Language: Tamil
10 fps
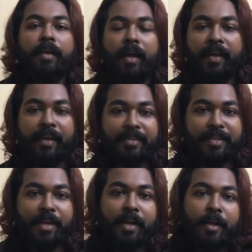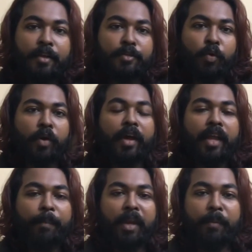ஹாய் கைஸ் ஸோ
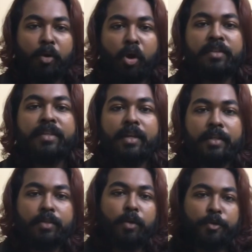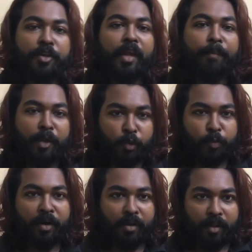நிறைய பேர் மினாக்சிடல் சொல்யூஷன் எப்படி யூஸ்
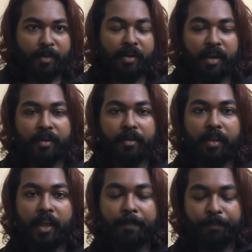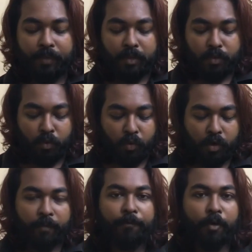பண்ணுறது அப்படின்னு கேட்டிருந்தீங்க ஸோ
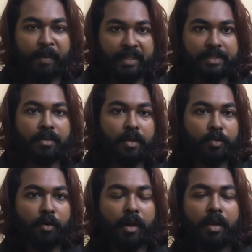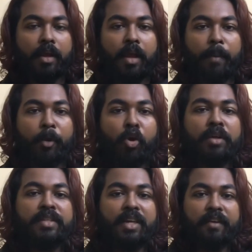ஃபார் மென்ஸ்க்கு நான் சொல்கிறேன்
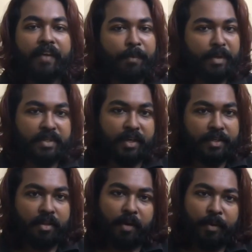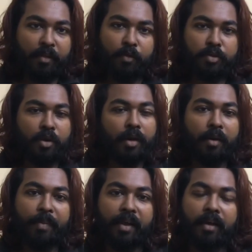மினாக்சிடல் ஃபைவ் பர்சன்டேஜ் தான் அப்படின்னு
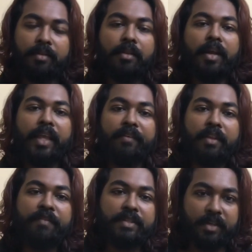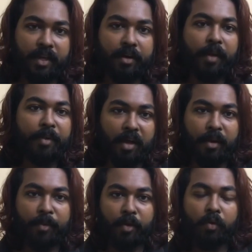ஸ்டார்டர் பேக் அதுதான் நீங்கள் வந்து ஃபஸ்ட்டு நீங்கள் ட்ரை பண்ண
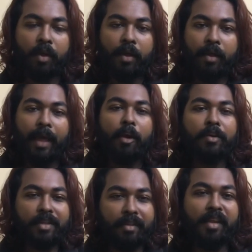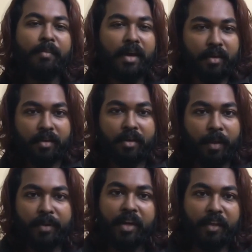ஆரம்பிக்கணும் ஹேர் வாஷ் அதிகமாக இருக்குது
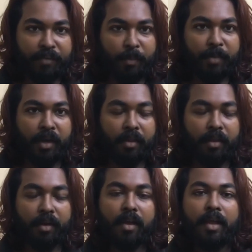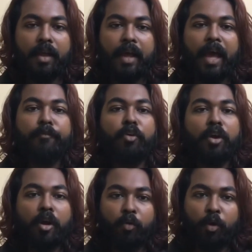அப்படின்னு நீங்கள் ஃபீல் பண்ணியிருந்தீங்கன்னா ஹேர் ஃபாலோ
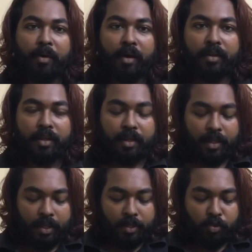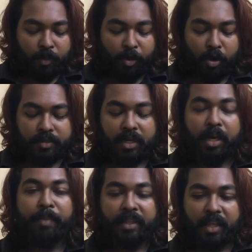கண்ட்ரோல் பண்ணுறதுக்கு ஸோ இந்த
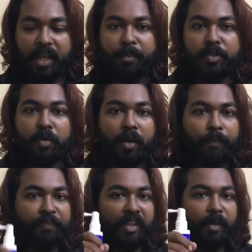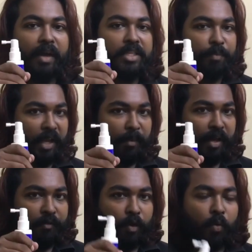மினாக்சிடல் பார்த்தீங்க அப்படின்னு சொன்னால் இந்த மாதிரி ஸ்ப்ரே
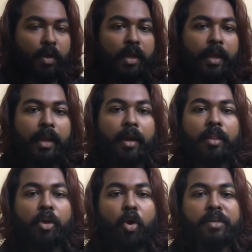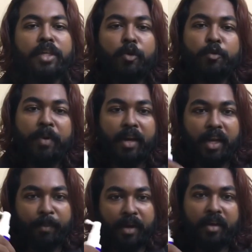மாதிரி வரும் இல்லைனா அந்த நாசல் யூஸ் பண்ணி
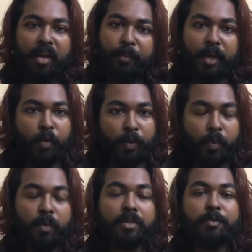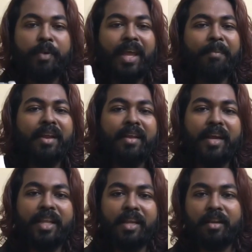நம்ம எடுக்கிற மாதிரியும் வரும் ஸ்ப்ரே மாதிரி
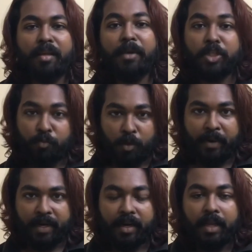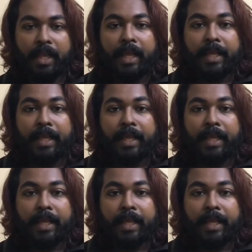இருக்கிறதுன்றது மச் மோர் பெட்டர்